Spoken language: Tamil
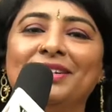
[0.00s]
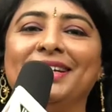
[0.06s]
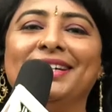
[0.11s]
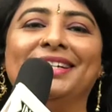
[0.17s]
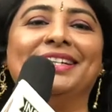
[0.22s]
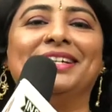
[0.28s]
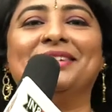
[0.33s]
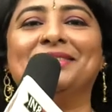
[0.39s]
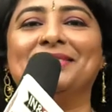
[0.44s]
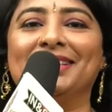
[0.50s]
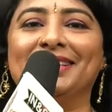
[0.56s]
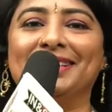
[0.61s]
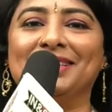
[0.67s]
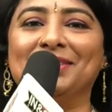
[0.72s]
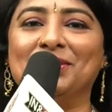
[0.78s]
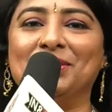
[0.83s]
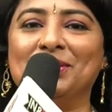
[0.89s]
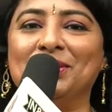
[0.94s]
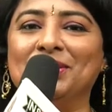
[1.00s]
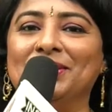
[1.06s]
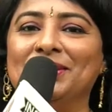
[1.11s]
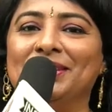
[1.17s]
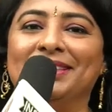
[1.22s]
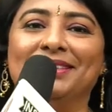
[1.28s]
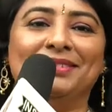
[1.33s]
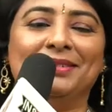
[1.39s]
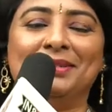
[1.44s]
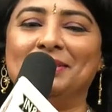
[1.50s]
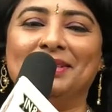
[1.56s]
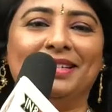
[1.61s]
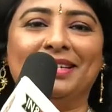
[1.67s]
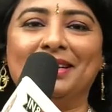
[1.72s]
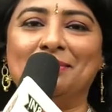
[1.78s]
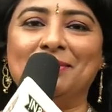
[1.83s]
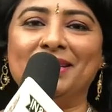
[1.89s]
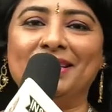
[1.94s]
வெரைட்டியாகவே இருக்குது ஒரு இதுவும்
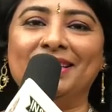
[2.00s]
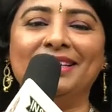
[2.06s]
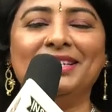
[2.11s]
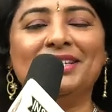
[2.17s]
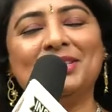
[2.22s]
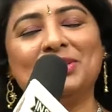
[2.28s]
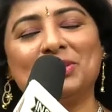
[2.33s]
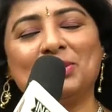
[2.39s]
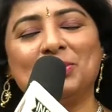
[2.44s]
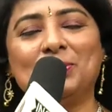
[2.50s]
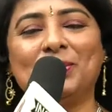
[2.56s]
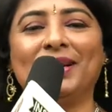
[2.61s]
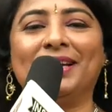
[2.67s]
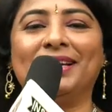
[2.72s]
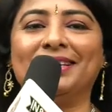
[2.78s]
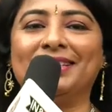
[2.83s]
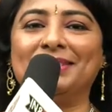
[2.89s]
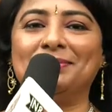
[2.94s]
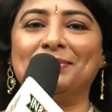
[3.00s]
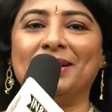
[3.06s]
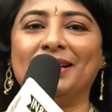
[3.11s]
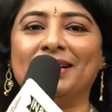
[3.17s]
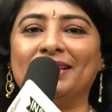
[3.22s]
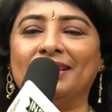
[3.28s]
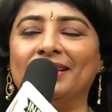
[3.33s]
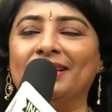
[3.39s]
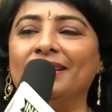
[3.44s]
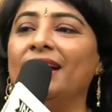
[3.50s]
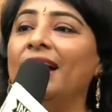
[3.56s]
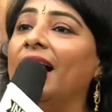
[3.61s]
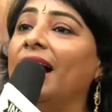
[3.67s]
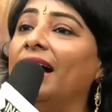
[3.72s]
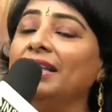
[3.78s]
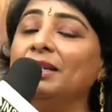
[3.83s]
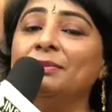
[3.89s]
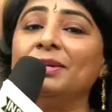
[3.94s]
இல்லாமல் சூப்பராக இருக்குது பாட்டெல்லாம்
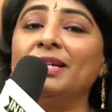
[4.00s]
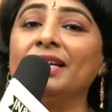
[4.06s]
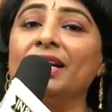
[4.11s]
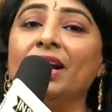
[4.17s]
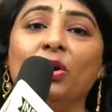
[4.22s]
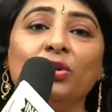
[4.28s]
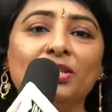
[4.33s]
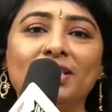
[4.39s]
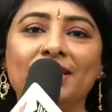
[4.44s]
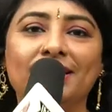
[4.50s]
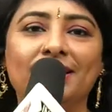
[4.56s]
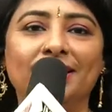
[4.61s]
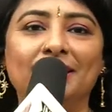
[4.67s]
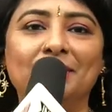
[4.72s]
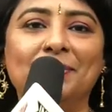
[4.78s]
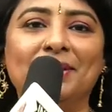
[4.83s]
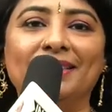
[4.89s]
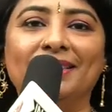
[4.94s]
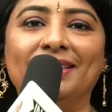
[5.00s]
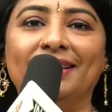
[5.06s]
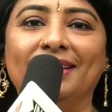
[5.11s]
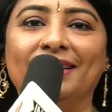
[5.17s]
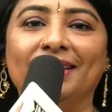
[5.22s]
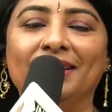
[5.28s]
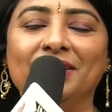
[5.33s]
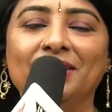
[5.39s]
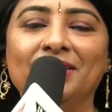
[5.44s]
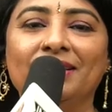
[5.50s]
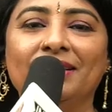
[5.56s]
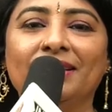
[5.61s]
அதே மாதிரி கௌஷிக் இந்த படத்தில் ஹீரோ